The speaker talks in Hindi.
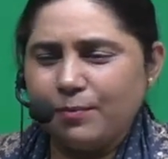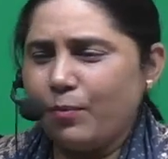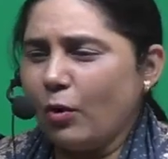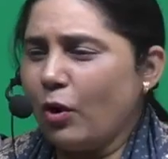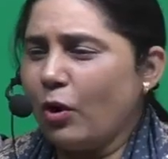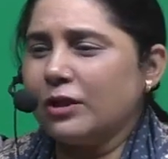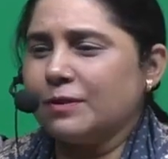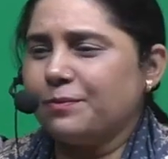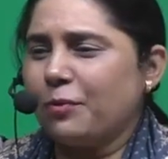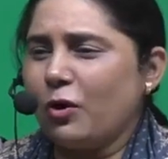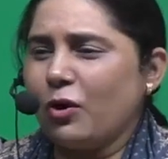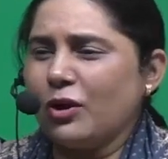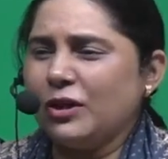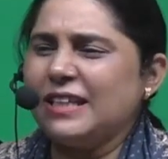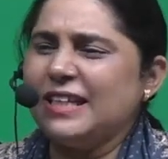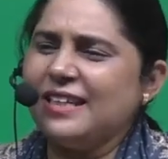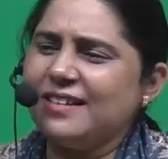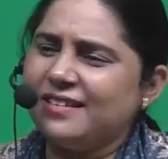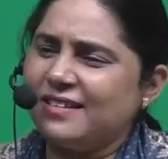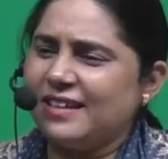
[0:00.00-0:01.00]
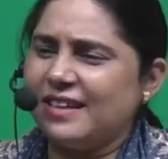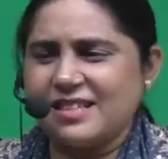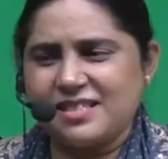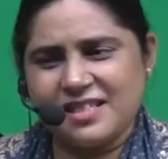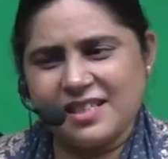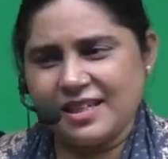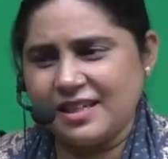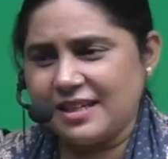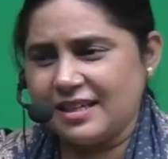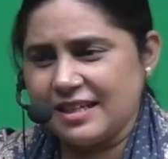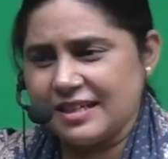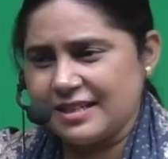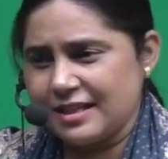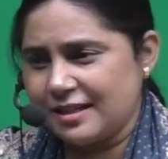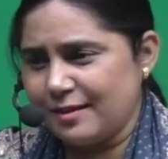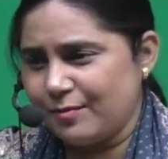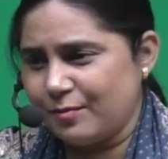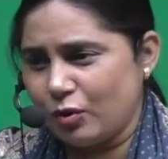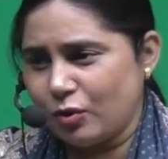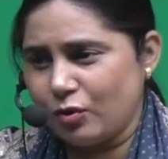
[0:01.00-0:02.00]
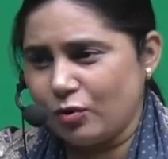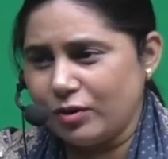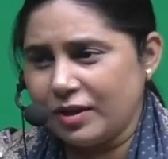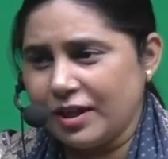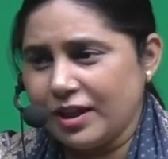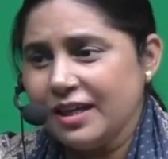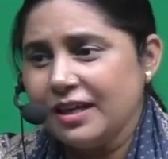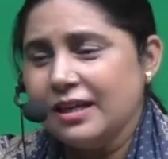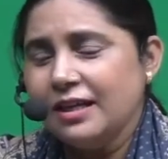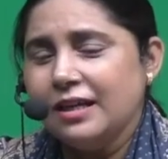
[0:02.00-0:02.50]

बहुत बहुत ही अच्छे रिलेशन हम लोगों के